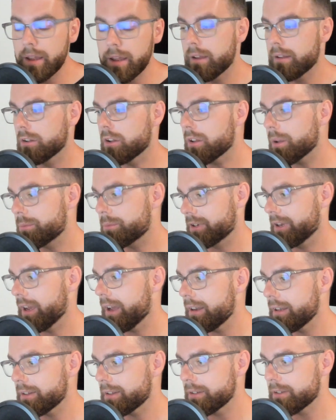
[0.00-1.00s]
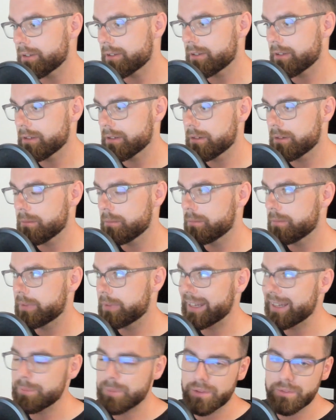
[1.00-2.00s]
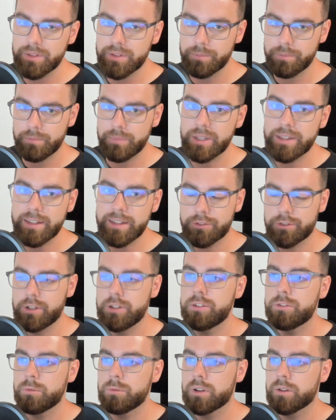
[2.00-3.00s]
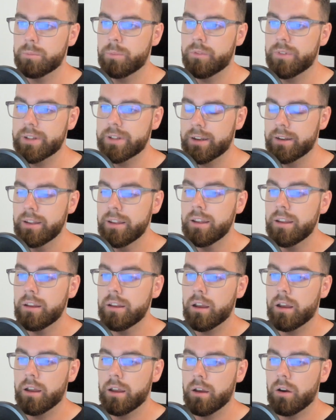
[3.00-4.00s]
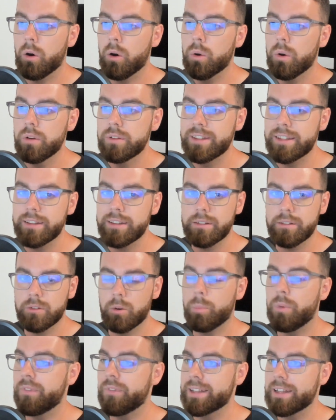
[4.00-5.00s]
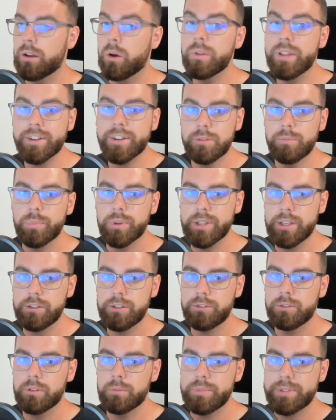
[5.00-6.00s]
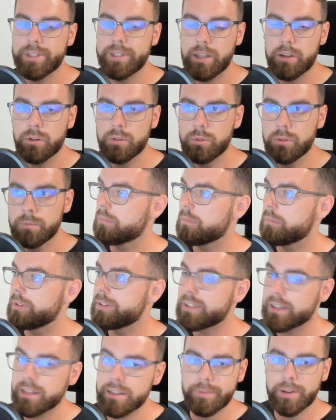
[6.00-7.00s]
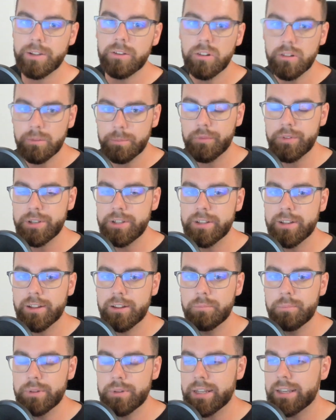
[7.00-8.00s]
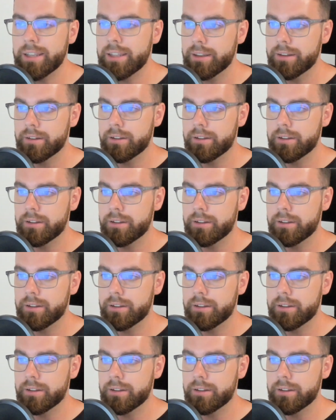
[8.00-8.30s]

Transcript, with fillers: No dobrze, ale to jest y, tak naprawdę jedna część, która odpowiada e, o opowiada o naszym podejściu do pisania kodu. I teraz warto odpowiedzieć na to pytanie